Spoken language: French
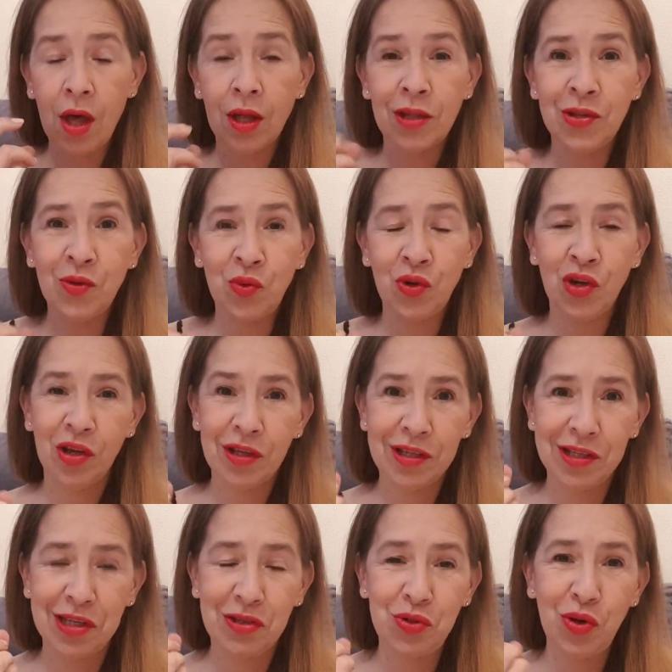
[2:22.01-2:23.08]
Donc
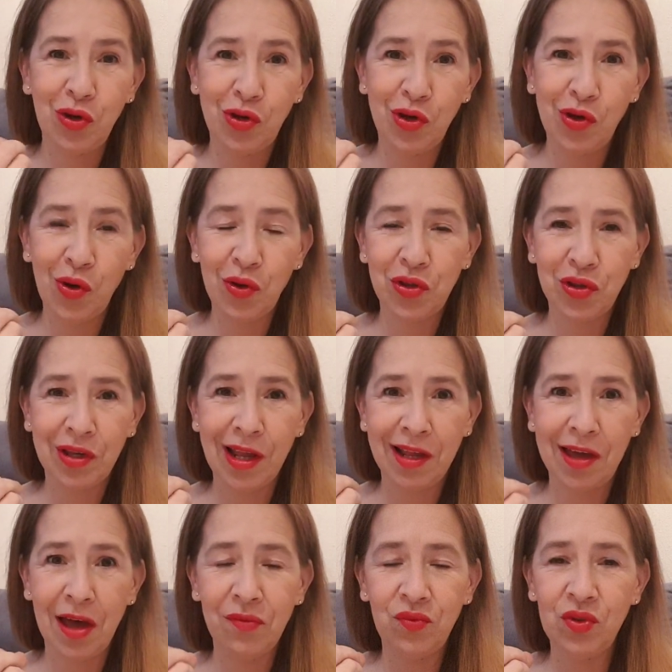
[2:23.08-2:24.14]
c'est sûr que quand
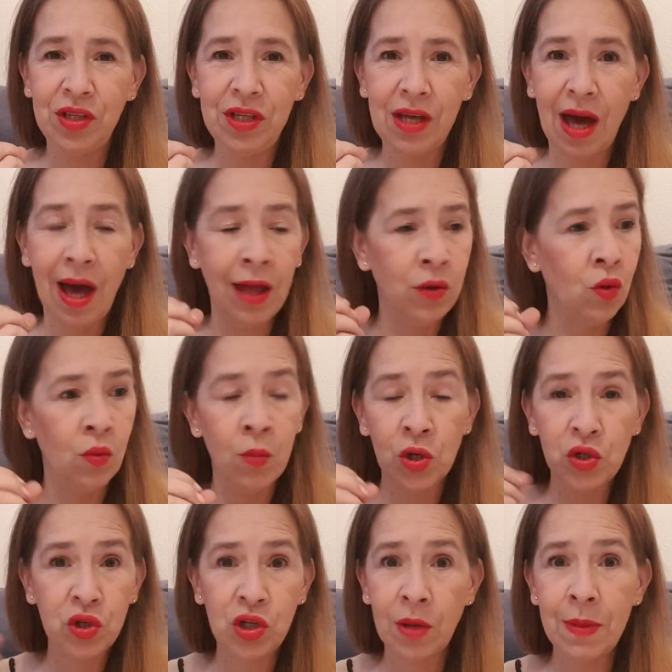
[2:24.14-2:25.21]
quelqu'un vous dit ⁇ Ah non, moi
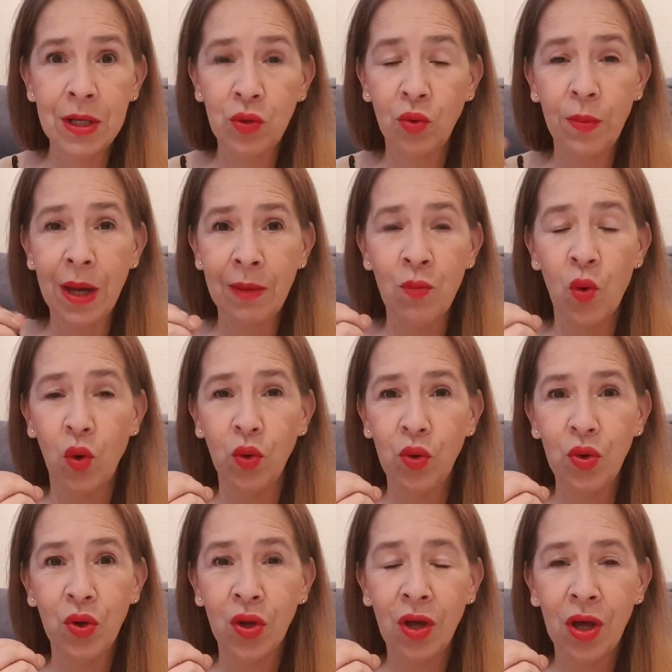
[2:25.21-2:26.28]
je suis jamais tombé
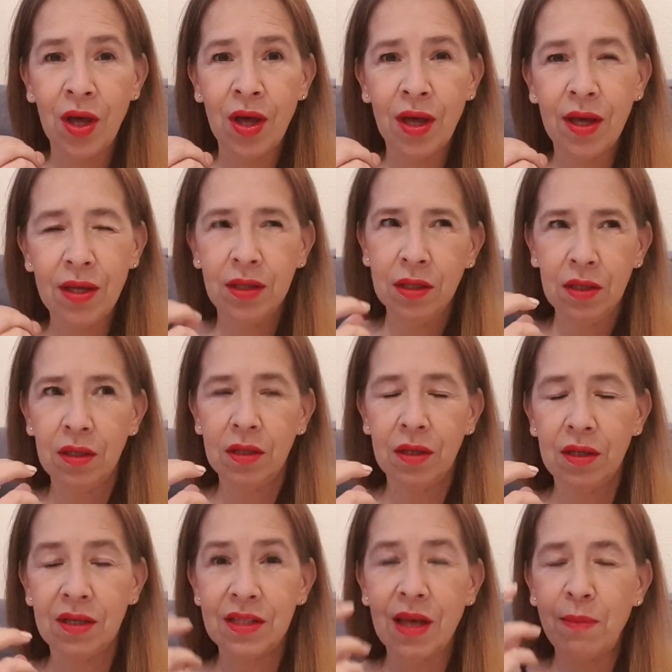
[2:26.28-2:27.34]
amoureux ⁇
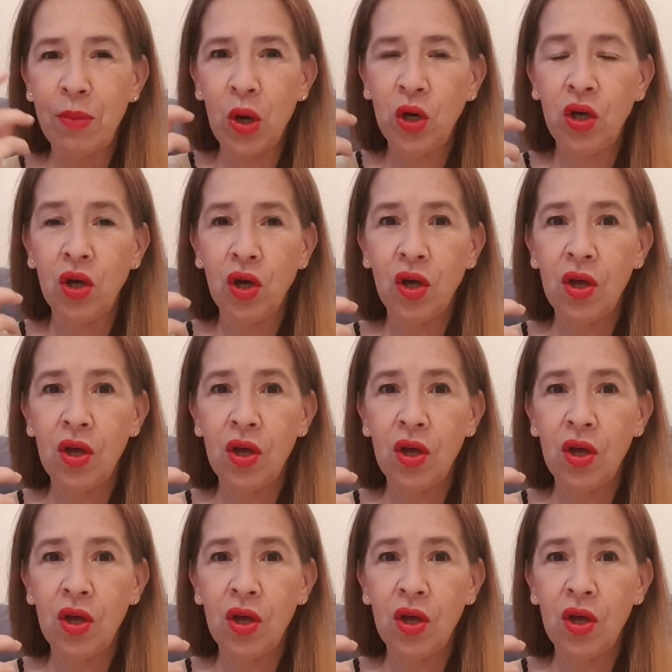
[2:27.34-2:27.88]
ça bug.